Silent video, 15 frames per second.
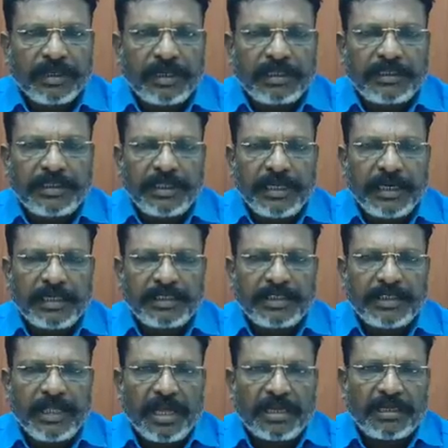கட்சி
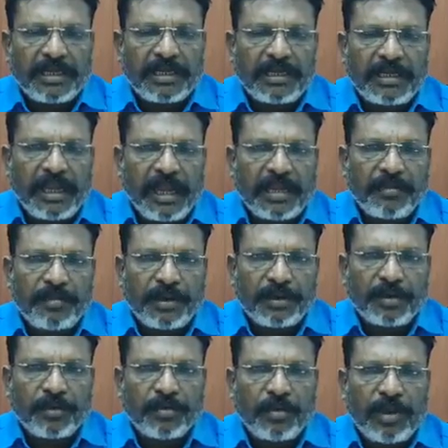நிகழ்ச்சிதான் என்று
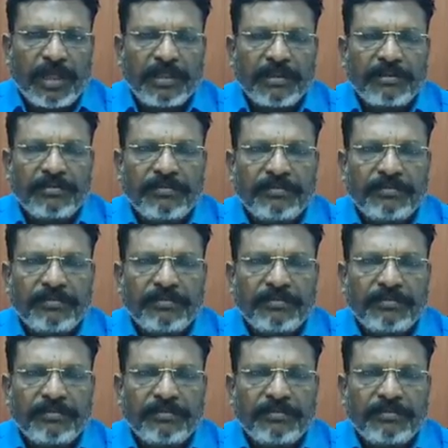நியாயப்படுத்தக்கூடாது